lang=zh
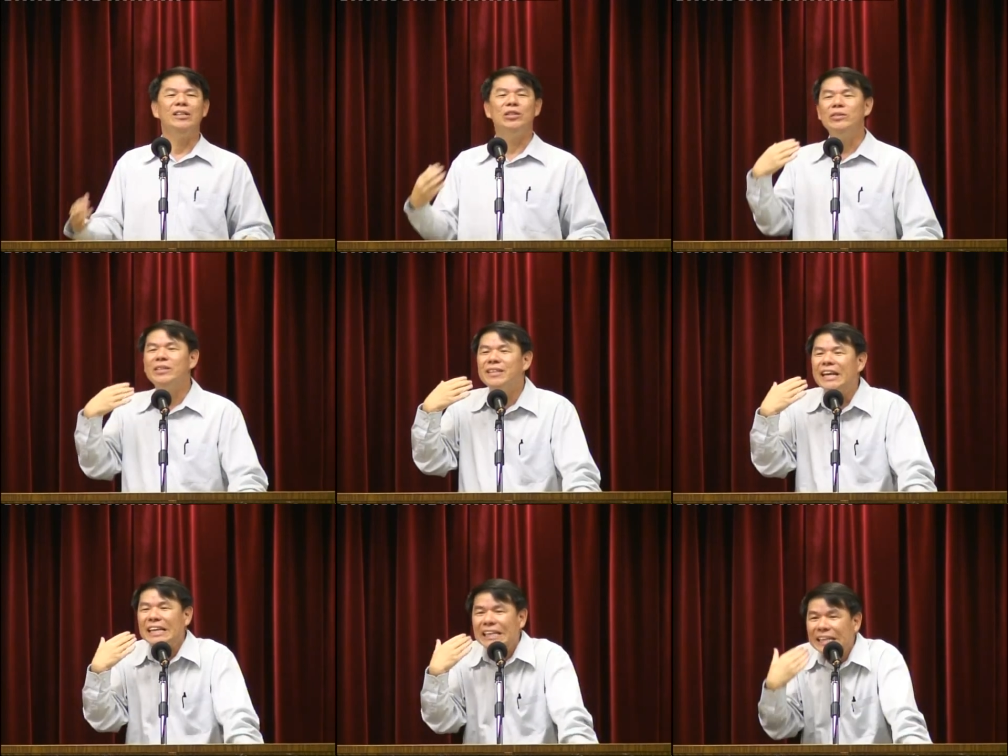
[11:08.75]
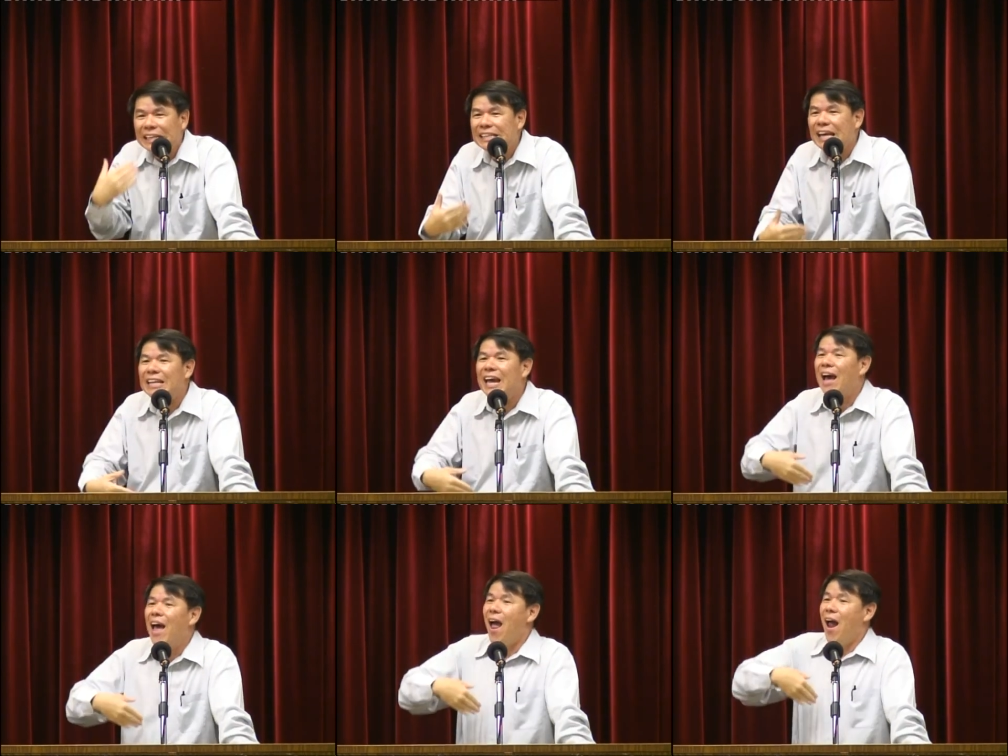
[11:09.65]
就是在以赛
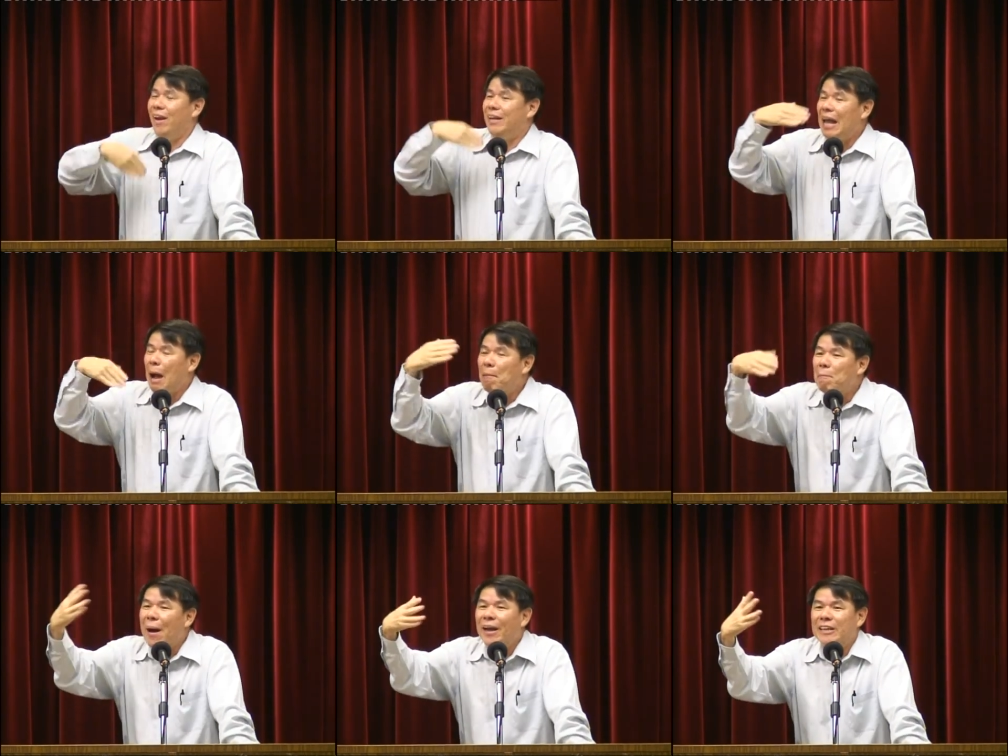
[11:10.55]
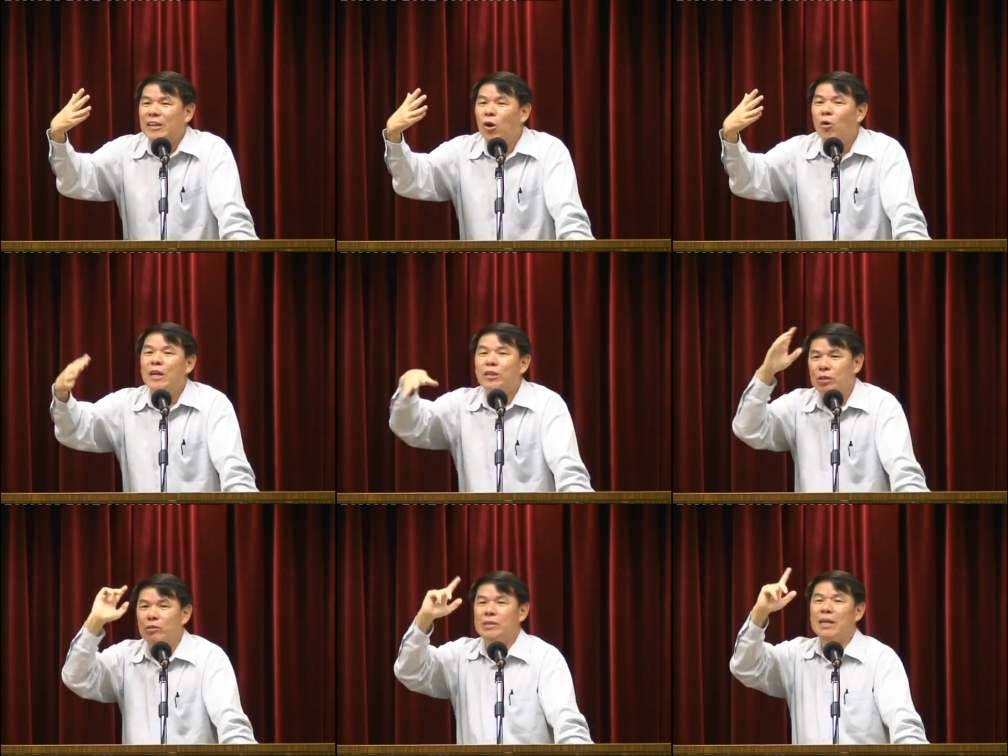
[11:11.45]
亚两百年后要
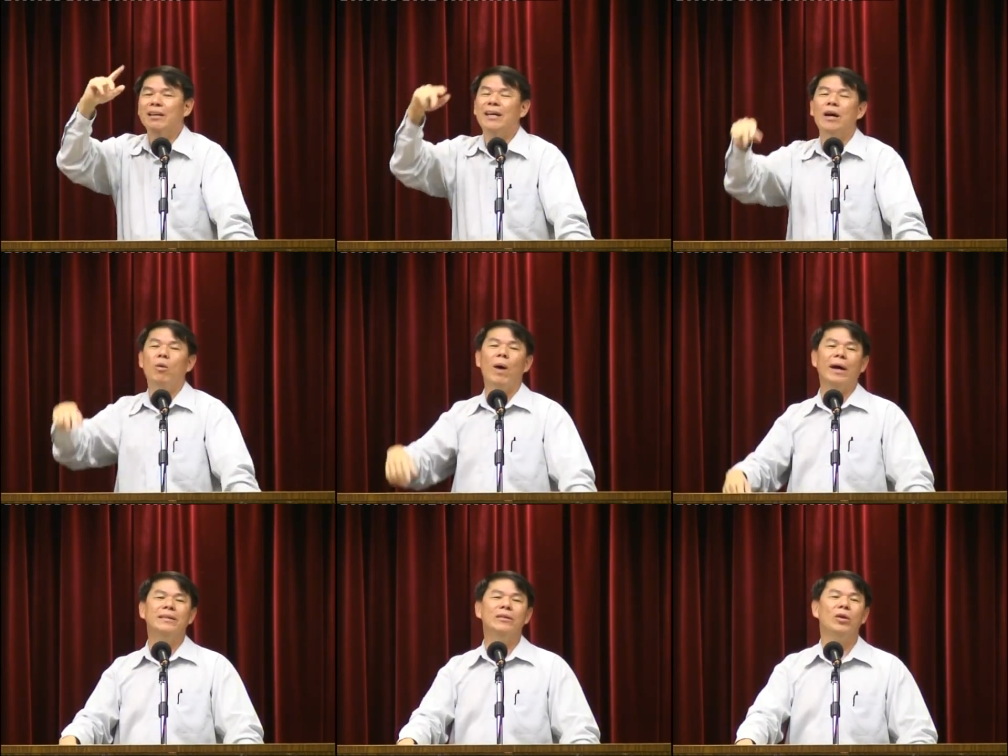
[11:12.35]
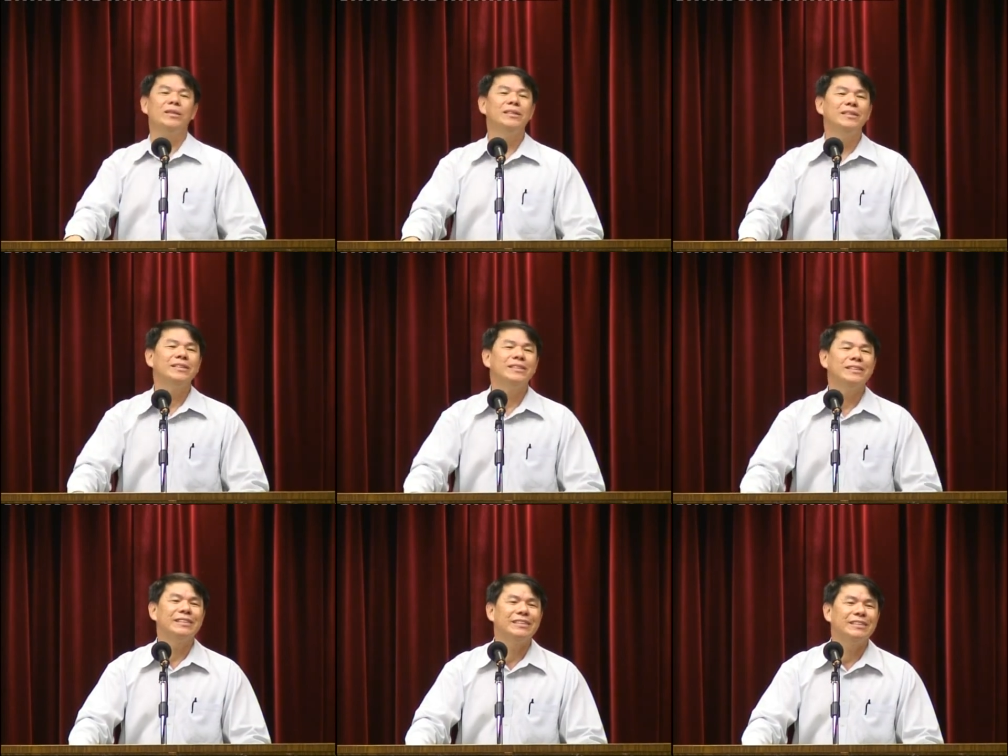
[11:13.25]
出现的一个王，叫做
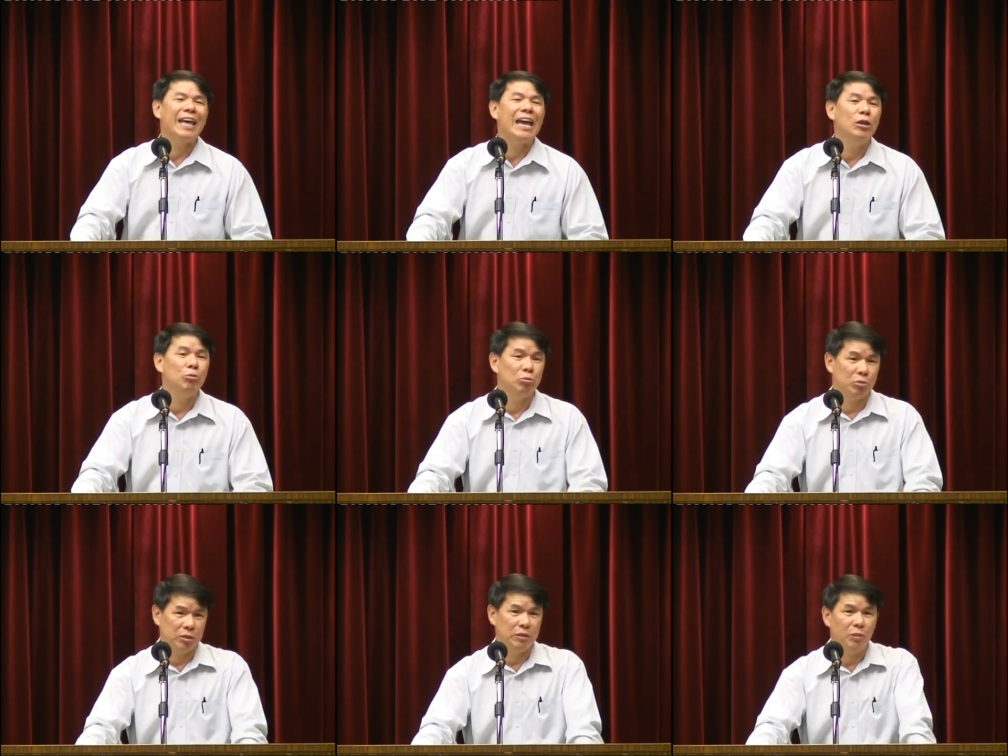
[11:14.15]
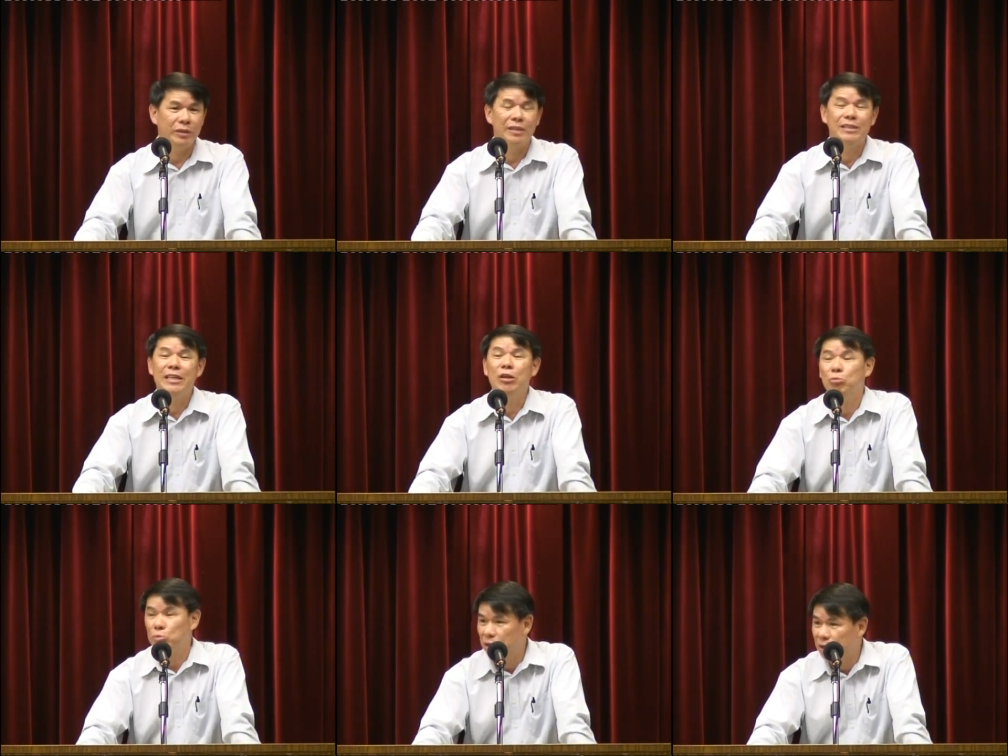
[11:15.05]
塞鲁士或者基
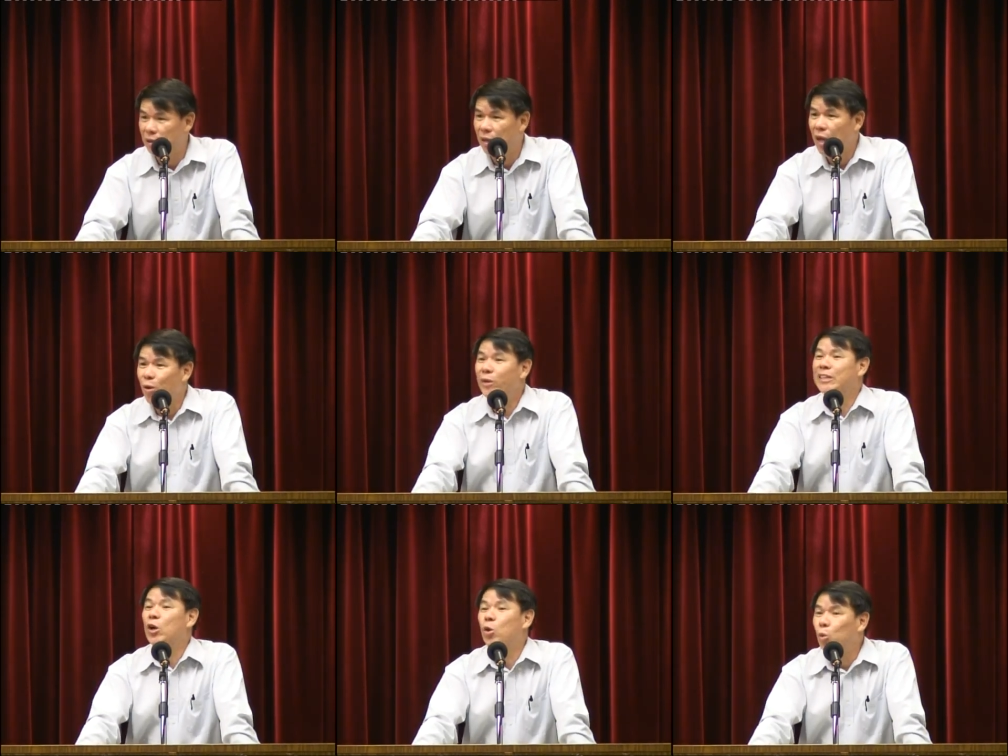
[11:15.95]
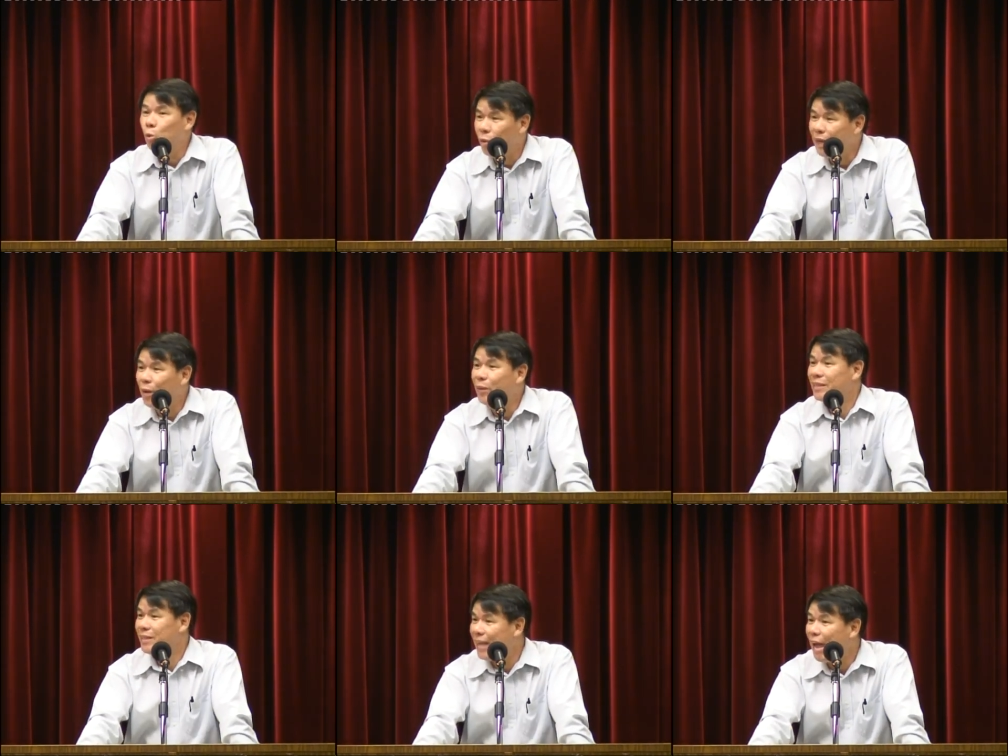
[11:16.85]
鲁士或者古列或
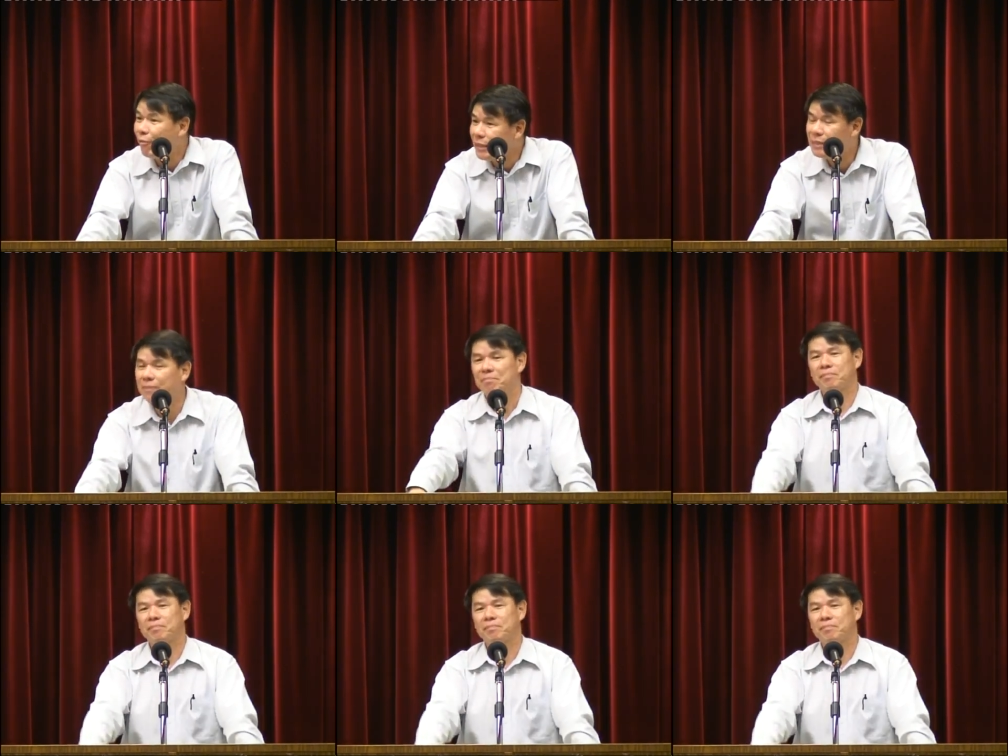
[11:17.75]
者 Cyrus。